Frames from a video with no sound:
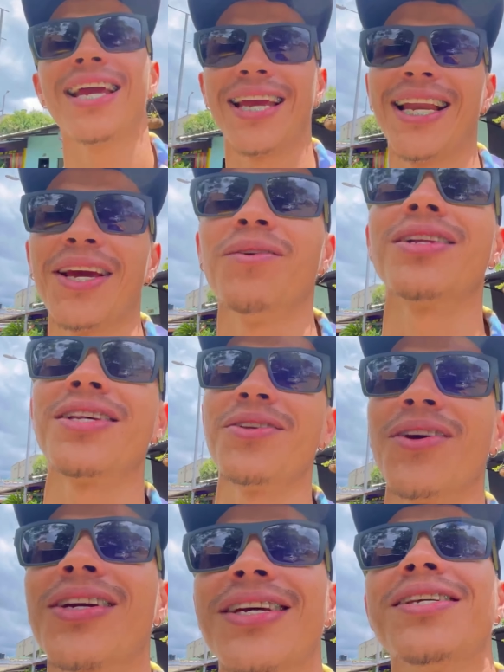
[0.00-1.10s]
Y le digo al
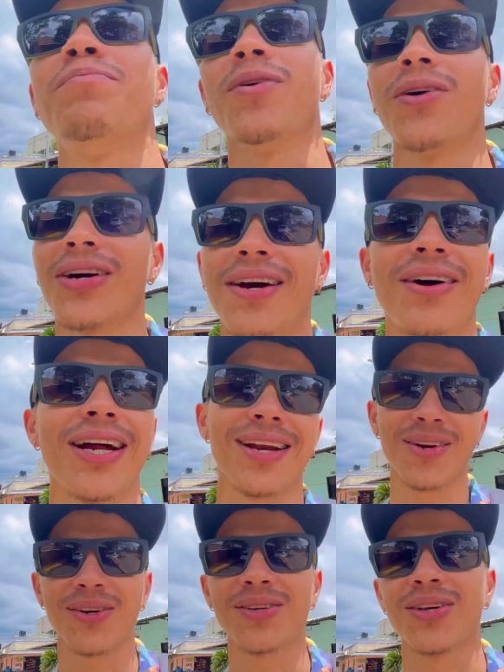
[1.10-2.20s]
señor que si puedo
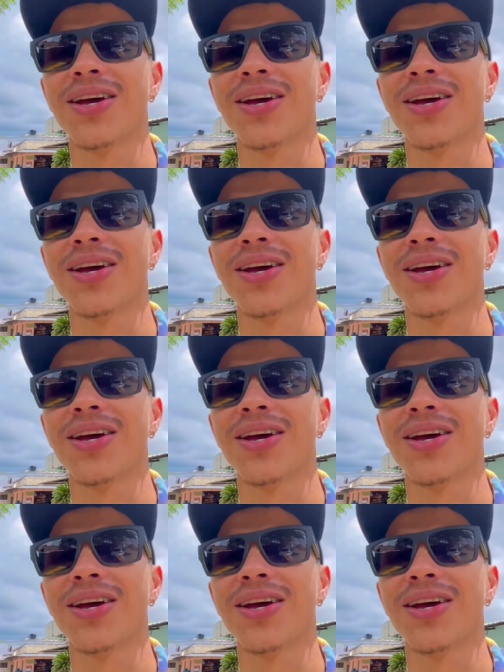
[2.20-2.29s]
grabarlos